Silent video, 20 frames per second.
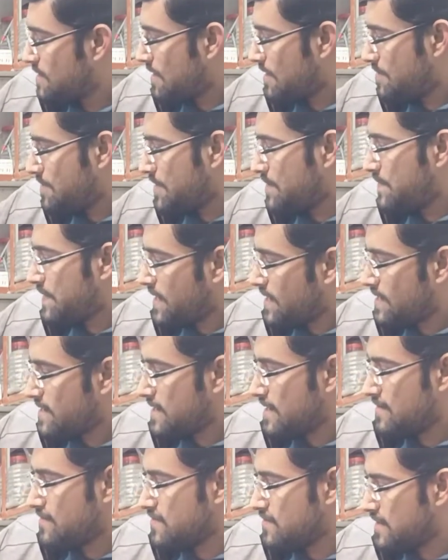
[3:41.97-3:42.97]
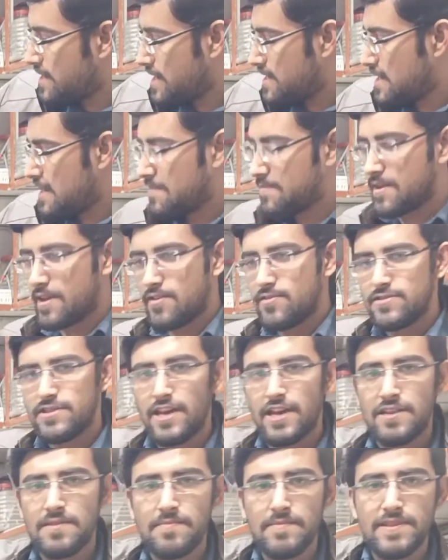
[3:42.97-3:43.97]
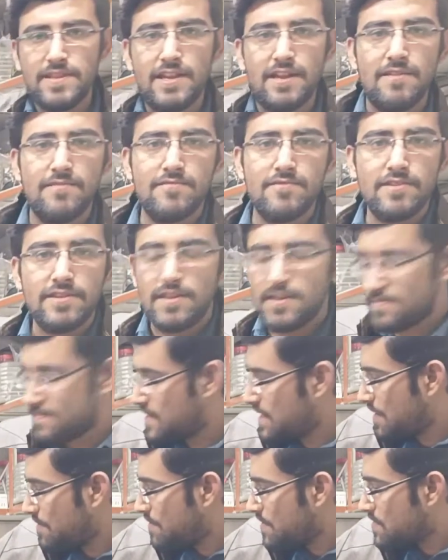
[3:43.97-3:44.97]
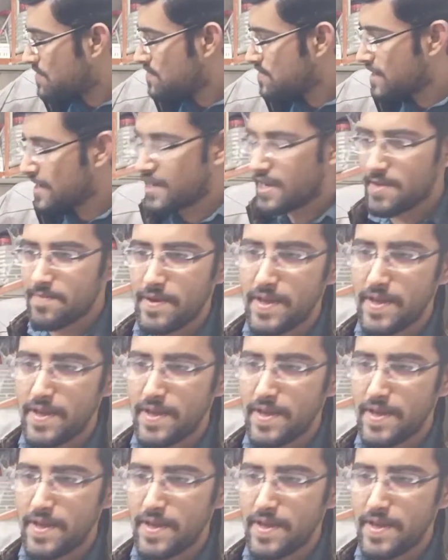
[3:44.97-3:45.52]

अभी फिर ये वोल्टेज आपके को 10-15 वोल्ट बराबर होंगे ये फिर